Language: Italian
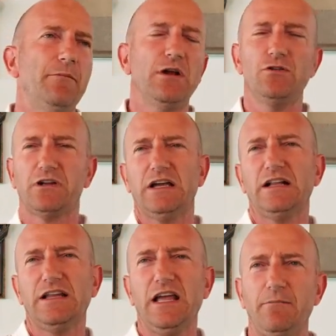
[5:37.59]
è meglio il
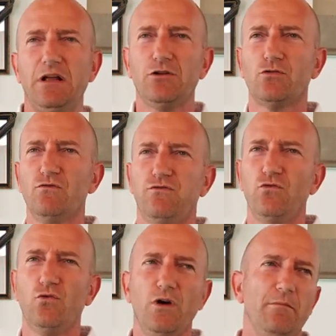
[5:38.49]
karate, è meglio il kung
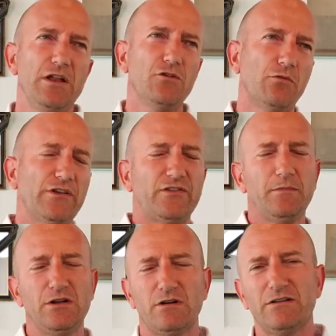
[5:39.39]
fu, è meglio questo, è
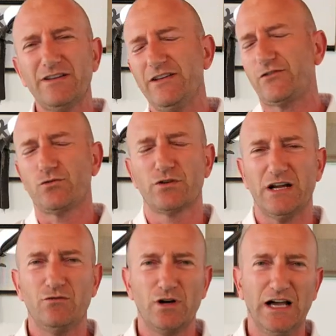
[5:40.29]
meglio quello, che queste sono
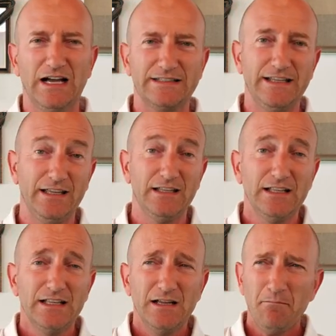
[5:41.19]

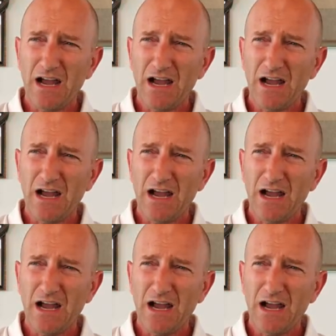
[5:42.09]
cavolate,